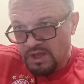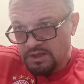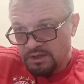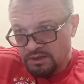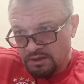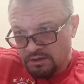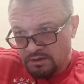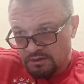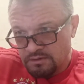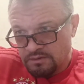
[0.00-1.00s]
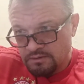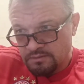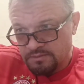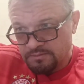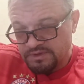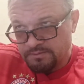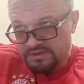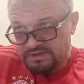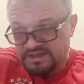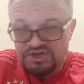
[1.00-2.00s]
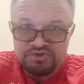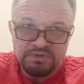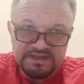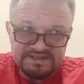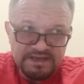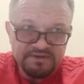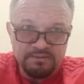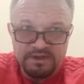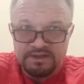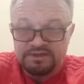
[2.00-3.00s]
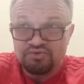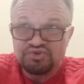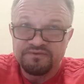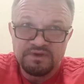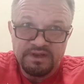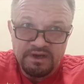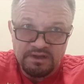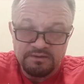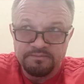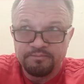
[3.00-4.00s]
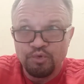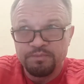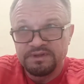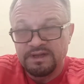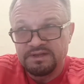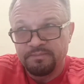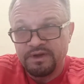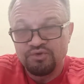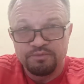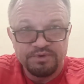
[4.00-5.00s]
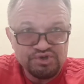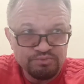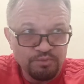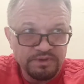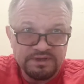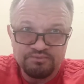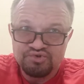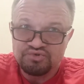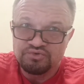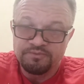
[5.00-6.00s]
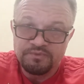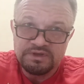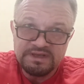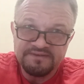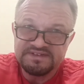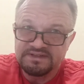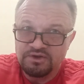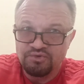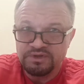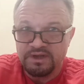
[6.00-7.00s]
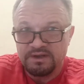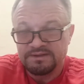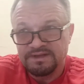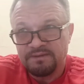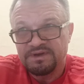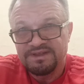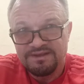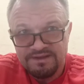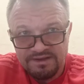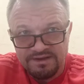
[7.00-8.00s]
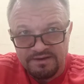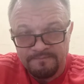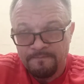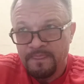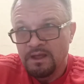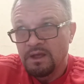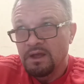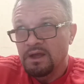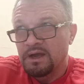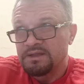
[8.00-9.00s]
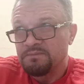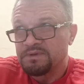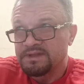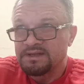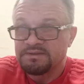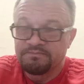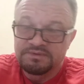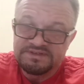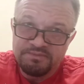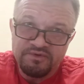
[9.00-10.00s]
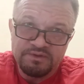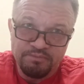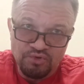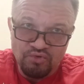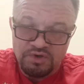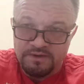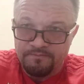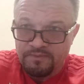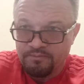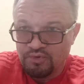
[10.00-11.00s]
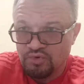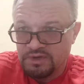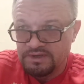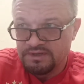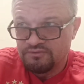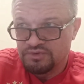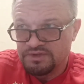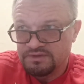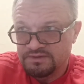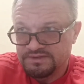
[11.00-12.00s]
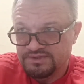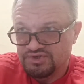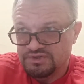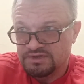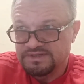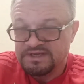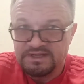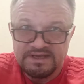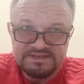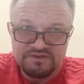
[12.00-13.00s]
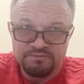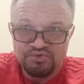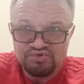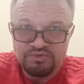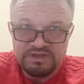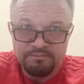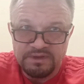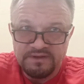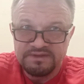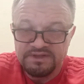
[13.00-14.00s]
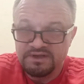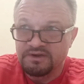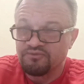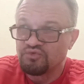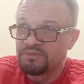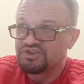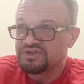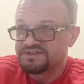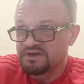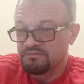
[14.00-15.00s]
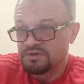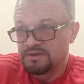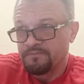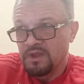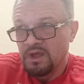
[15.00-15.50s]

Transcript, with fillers: И э, дальше была ставка моя на то, что Вильяреал по пенальти пройдет. Почему? Потому что я всегда говорю так, там, где негры, они пенальти забивают плохо. Плохо. И вот, э, значит, исходя из этого, потому что там половина негров у Манчестера было.